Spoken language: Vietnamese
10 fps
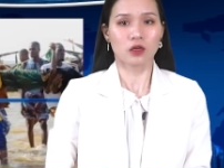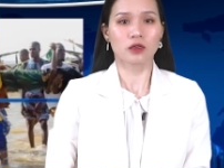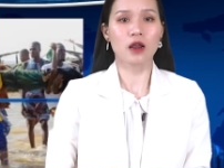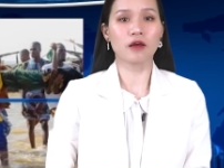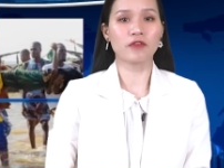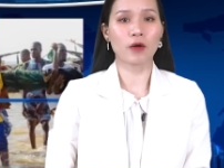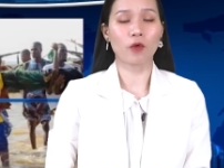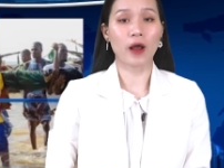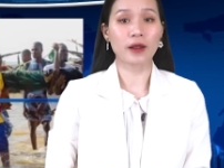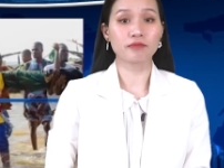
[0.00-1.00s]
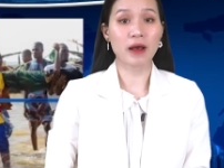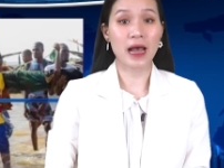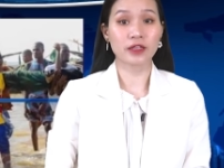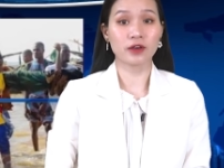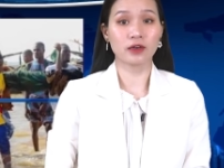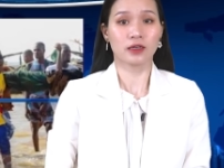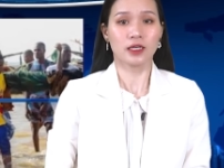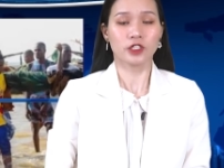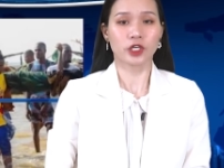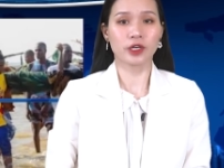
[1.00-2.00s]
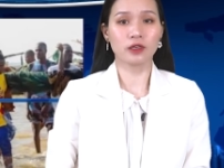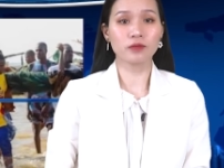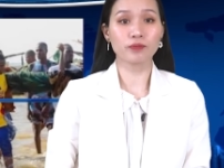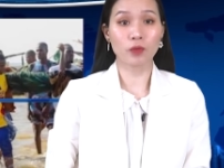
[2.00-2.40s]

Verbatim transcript: Đó là vào khoảng 3 giờ cho đến